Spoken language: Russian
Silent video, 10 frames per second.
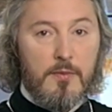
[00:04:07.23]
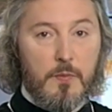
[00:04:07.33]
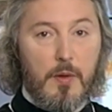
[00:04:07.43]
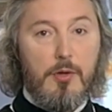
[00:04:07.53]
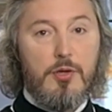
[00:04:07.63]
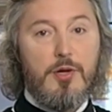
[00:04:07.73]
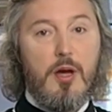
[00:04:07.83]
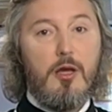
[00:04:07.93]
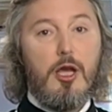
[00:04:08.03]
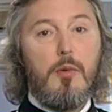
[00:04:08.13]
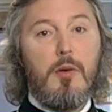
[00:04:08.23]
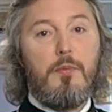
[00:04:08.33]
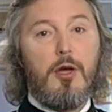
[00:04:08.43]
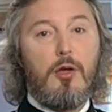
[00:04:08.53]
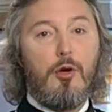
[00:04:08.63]
с помещениями
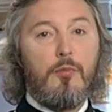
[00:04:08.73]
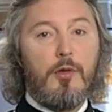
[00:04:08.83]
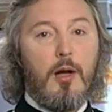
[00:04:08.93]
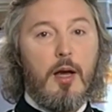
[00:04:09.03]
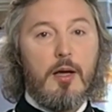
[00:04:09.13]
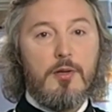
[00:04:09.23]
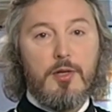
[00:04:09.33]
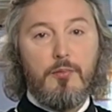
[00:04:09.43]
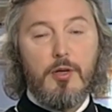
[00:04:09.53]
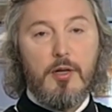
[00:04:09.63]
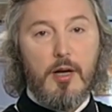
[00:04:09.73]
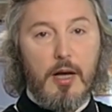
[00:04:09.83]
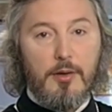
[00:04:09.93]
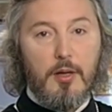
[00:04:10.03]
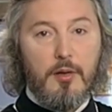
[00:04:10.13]
при нем для земных
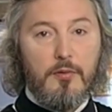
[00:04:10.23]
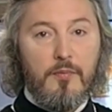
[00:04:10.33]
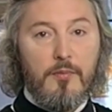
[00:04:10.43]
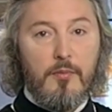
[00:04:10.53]
ангелов,